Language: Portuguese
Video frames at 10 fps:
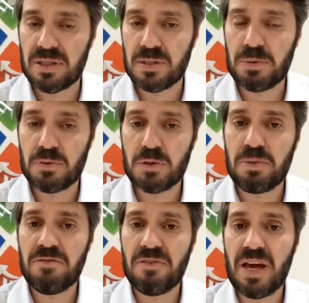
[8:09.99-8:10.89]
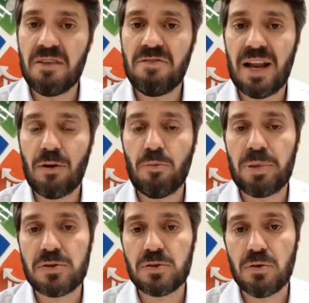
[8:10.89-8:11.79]
As pessoas preferem falar com
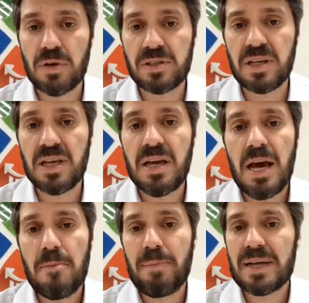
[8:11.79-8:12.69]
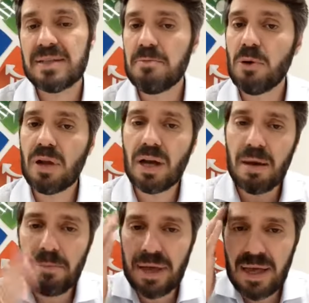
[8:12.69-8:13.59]
pessoas que passam a mão na
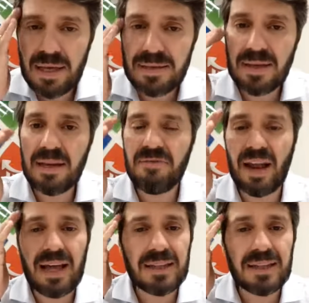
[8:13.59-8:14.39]
cabeça e falam, ah,